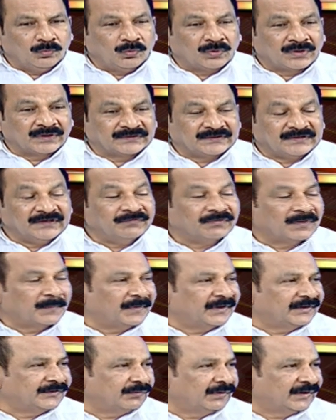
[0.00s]
ఒక
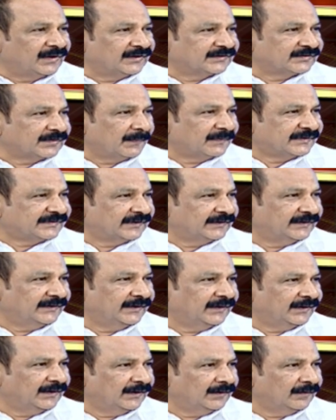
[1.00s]
తీవ్రమైనటువంటి ఒక సమస్యగా
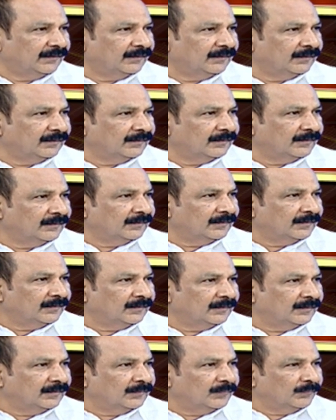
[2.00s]
దీన్ని
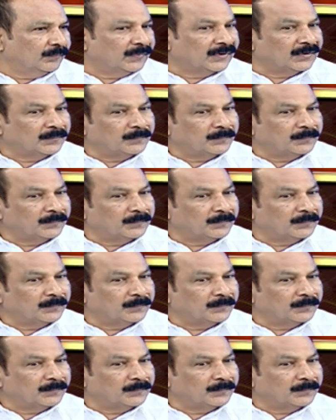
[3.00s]
మనం